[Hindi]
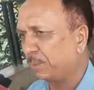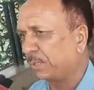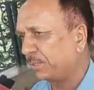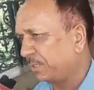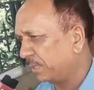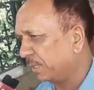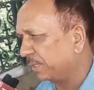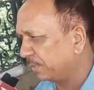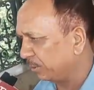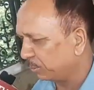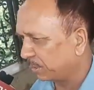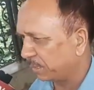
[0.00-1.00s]
प्रकृति का
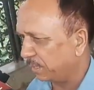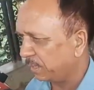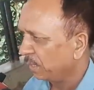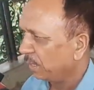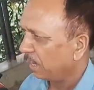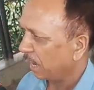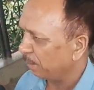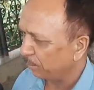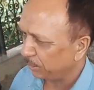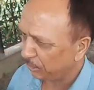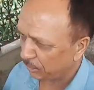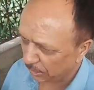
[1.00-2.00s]
आनंद उठाएं हम
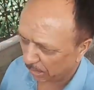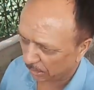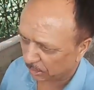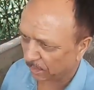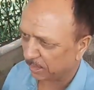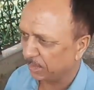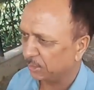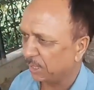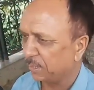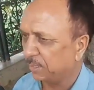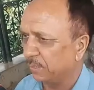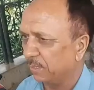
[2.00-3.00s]
इसी आशा के
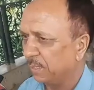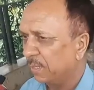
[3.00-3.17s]
साथ